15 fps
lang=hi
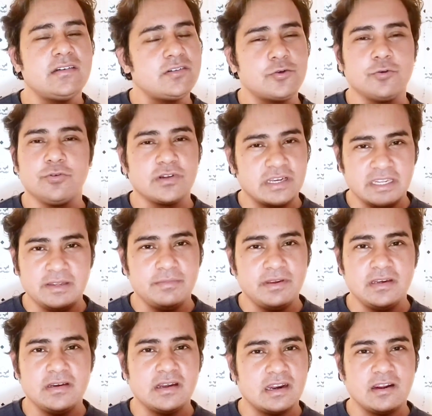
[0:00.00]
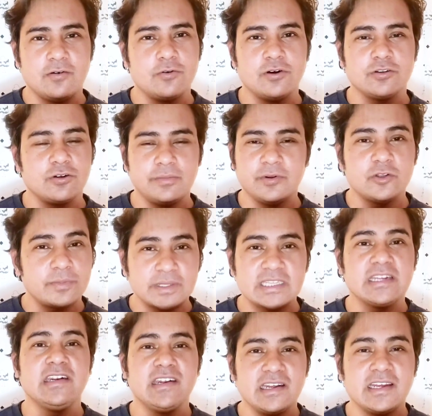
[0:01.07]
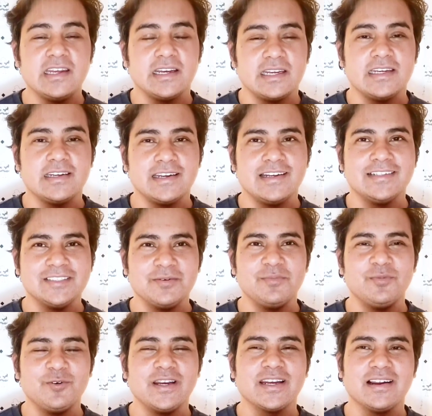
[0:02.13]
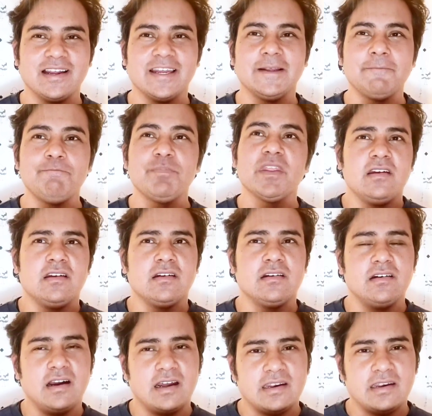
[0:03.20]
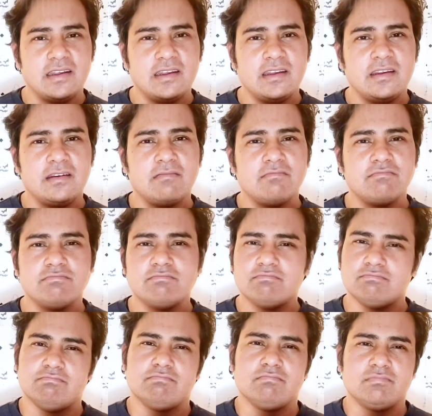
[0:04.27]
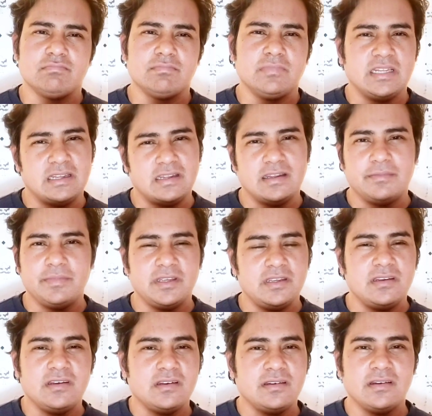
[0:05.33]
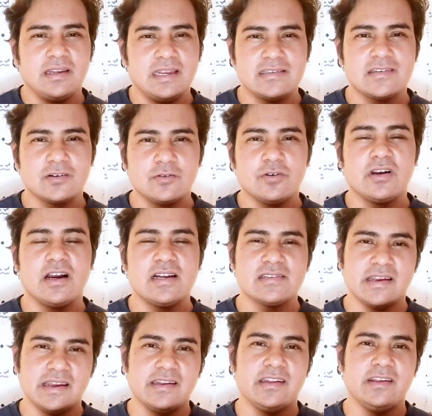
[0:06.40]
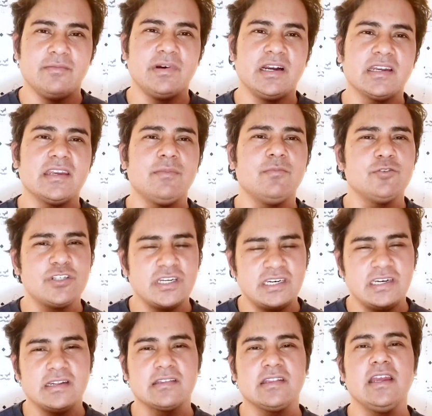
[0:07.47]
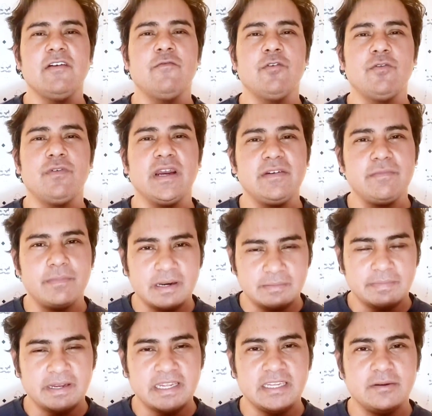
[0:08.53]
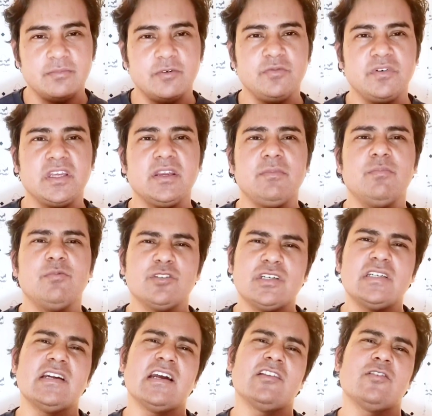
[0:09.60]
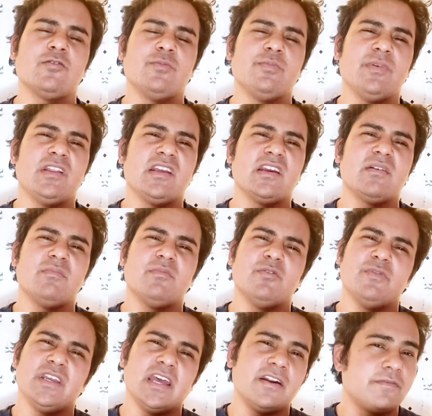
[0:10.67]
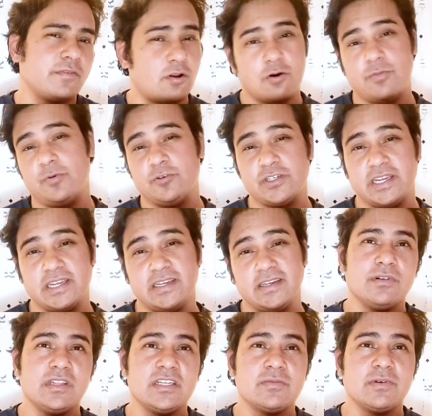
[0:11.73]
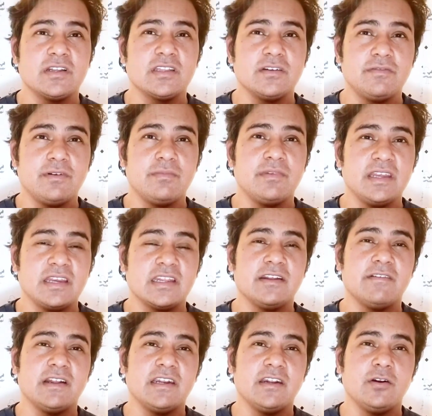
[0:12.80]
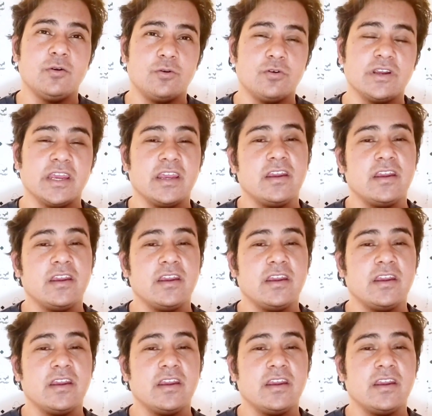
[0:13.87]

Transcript: शूट कहीं भी करा होगा तो हमें तो पता नहीं लगेगा ही क्या जम्मू है कहाँ है गाने भी ऐसे कोई ख़ास है नहीं बाकी मुझे नहीं लगता है वो वाइब बन पाएगी मूवी की मुझे जहाँ तक उम्मीद है कि मूवी यार फ्लॉप हो जाएगी देशभक्ति फिल्म देखने वाले लोग हैं